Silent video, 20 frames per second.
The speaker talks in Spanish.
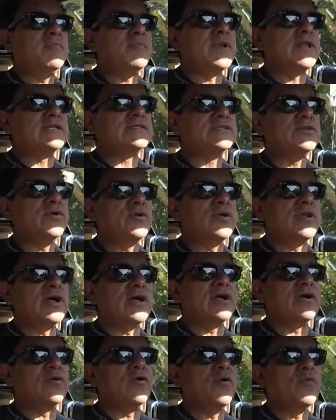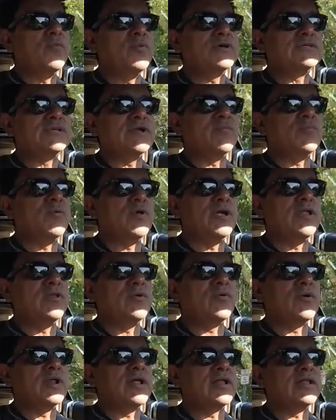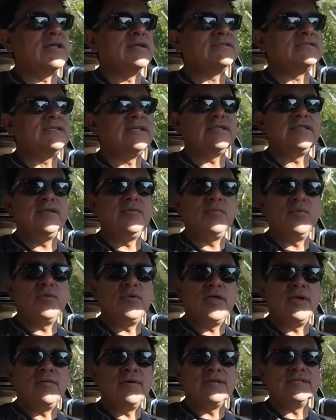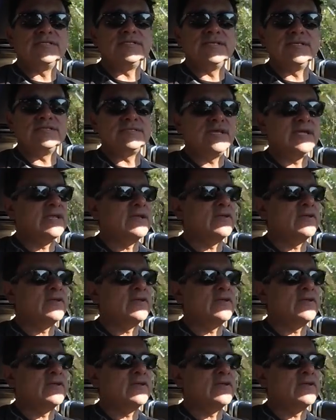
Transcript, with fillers: impresiona cómo es pueden lograr este tipo de avances